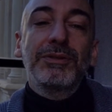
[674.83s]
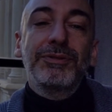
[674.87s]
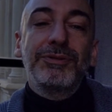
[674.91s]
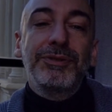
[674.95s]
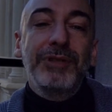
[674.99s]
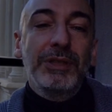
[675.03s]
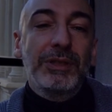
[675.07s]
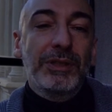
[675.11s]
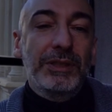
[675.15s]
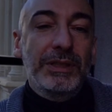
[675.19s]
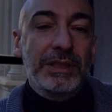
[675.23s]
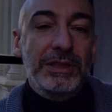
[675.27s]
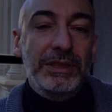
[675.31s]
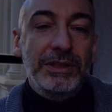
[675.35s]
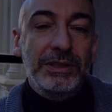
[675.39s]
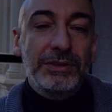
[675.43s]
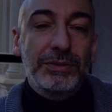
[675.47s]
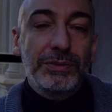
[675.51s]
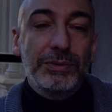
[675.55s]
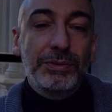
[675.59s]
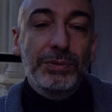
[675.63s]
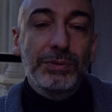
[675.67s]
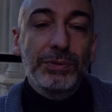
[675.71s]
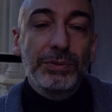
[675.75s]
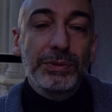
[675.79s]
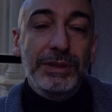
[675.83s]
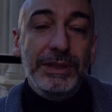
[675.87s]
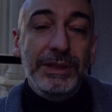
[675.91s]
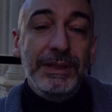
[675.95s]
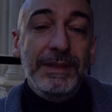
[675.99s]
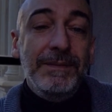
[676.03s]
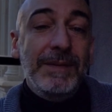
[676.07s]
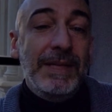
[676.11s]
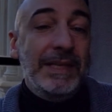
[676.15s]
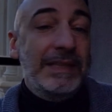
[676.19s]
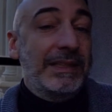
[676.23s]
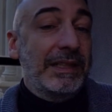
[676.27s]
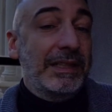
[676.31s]
filone di
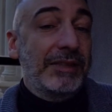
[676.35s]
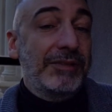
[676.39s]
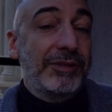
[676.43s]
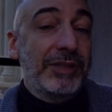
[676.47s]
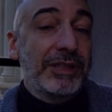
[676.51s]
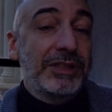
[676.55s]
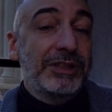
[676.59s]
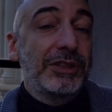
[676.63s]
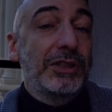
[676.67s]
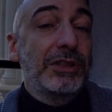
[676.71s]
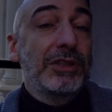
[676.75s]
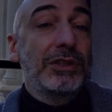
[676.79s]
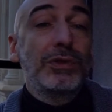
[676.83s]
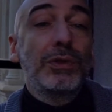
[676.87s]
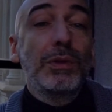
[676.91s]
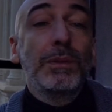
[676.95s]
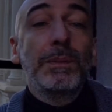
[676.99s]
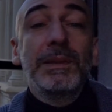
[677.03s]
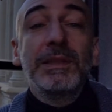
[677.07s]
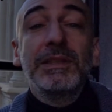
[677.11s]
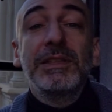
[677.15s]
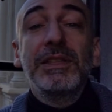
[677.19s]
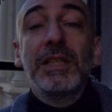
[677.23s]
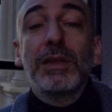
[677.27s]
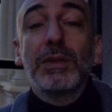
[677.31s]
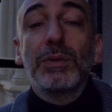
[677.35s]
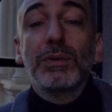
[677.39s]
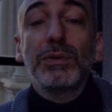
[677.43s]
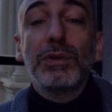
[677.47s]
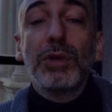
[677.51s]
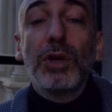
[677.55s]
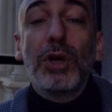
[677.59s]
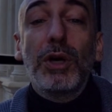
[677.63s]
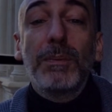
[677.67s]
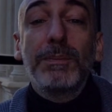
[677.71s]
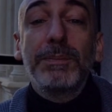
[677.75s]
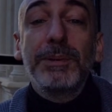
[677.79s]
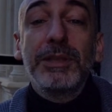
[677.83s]
studi e di riflessioni sul pensiero
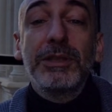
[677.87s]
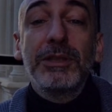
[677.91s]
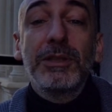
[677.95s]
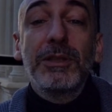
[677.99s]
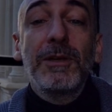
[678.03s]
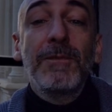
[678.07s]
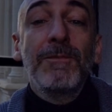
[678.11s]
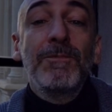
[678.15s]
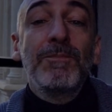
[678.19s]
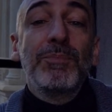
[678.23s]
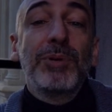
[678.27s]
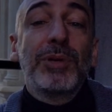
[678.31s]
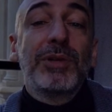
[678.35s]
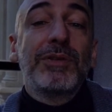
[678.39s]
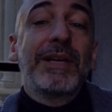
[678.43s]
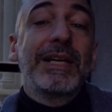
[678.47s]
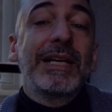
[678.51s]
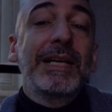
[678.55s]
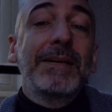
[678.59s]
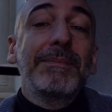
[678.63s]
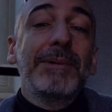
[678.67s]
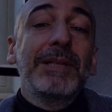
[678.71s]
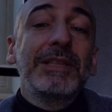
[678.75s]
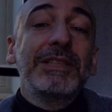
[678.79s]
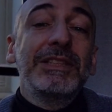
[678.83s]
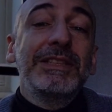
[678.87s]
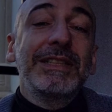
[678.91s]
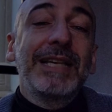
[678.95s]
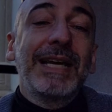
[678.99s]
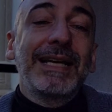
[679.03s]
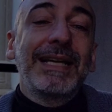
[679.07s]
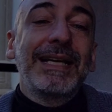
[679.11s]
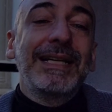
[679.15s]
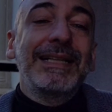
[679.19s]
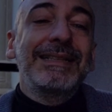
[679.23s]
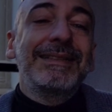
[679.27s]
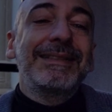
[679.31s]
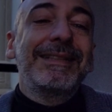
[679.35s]
utopico, provare a
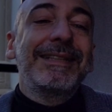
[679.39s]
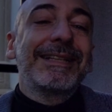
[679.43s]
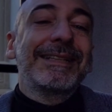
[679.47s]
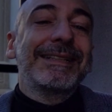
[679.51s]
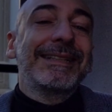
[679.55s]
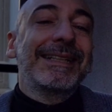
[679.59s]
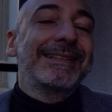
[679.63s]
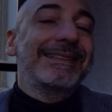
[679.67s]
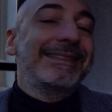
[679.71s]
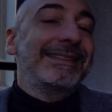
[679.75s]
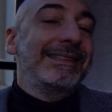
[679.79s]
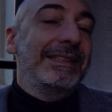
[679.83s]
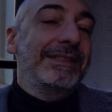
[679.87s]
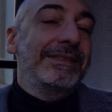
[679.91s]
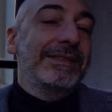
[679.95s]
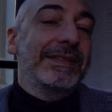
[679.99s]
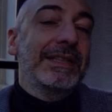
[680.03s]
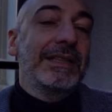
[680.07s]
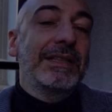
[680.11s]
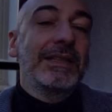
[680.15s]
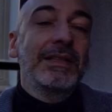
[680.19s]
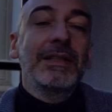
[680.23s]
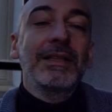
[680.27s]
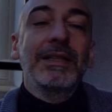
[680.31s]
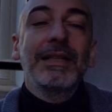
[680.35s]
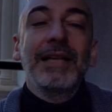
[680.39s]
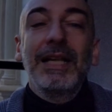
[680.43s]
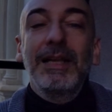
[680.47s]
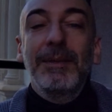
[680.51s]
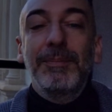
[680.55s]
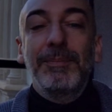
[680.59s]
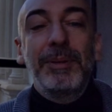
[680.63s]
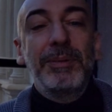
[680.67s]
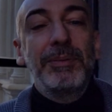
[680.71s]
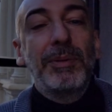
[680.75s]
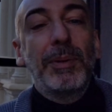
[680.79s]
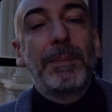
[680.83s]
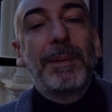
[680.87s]
immaginare alternative è il
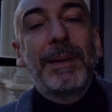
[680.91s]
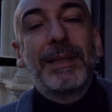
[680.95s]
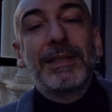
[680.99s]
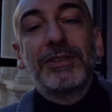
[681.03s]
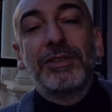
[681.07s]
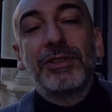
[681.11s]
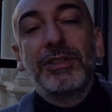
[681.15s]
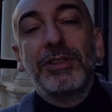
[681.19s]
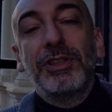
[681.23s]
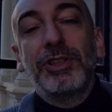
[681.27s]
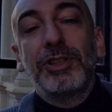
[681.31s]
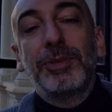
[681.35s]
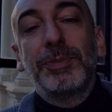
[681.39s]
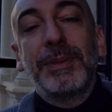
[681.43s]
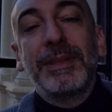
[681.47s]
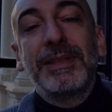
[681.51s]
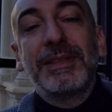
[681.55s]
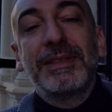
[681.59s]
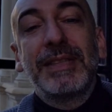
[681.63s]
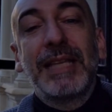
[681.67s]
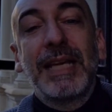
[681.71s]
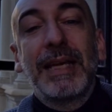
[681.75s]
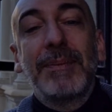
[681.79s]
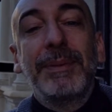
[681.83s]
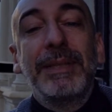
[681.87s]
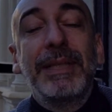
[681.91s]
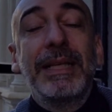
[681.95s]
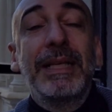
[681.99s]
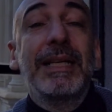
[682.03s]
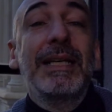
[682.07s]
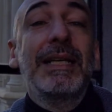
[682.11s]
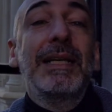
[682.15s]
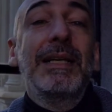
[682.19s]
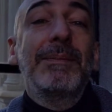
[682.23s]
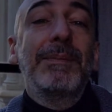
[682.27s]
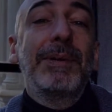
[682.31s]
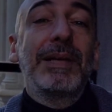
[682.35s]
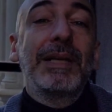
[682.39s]
primo passo indispensabile
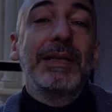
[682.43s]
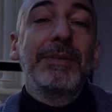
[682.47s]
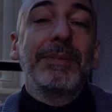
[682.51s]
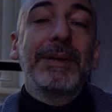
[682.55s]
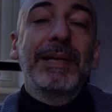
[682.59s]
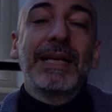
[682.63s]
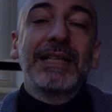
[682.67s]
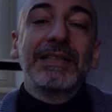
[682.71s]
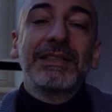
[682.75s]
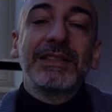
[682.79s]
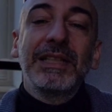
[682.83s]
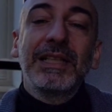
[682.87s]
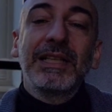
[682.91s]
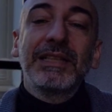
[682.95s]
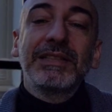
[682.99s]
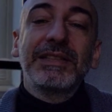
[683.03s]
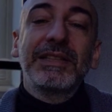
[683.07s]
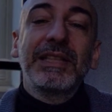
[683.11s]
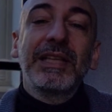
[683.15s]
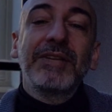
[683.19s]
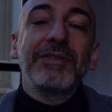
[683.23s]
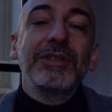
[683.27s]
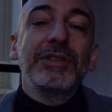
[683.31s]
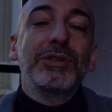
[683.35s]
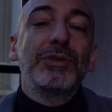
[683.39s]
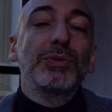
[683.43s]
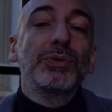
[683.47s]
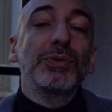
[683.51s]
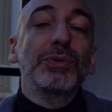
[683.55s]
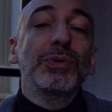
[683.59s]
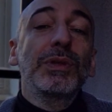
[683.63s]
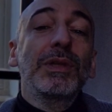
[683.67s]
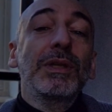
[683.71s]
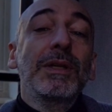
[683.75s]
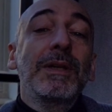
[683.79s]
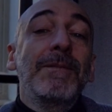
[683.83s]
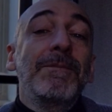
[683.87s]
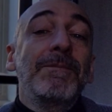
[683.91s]
per liberarsi dalla schiavitù
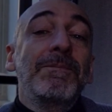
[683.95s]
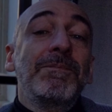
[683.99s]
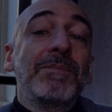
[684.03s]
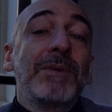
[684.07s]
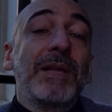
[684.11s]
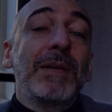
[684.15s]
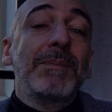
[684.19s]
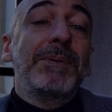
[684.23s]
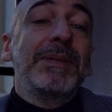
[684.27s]
del